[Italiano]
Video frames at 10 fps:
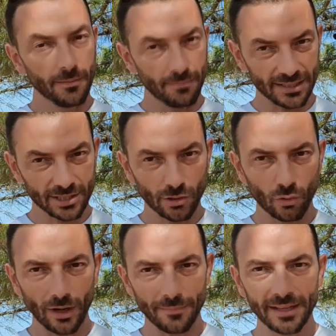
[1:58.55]
ma
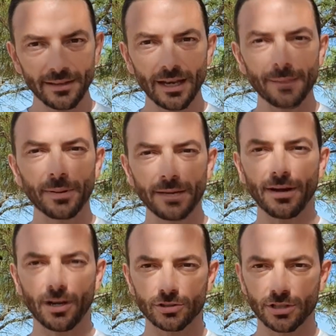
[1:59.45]
sicuramente la
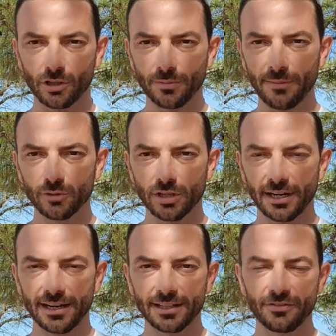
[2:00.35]
prima cosa che dobbiamo
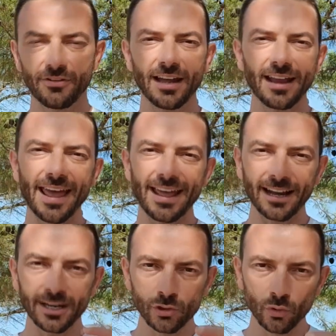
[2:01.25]
cercare di fare è
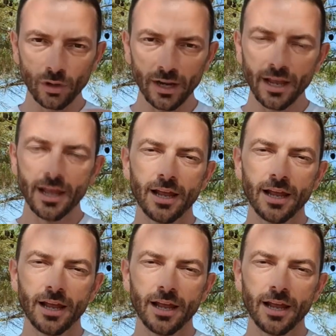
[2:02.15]
ridurre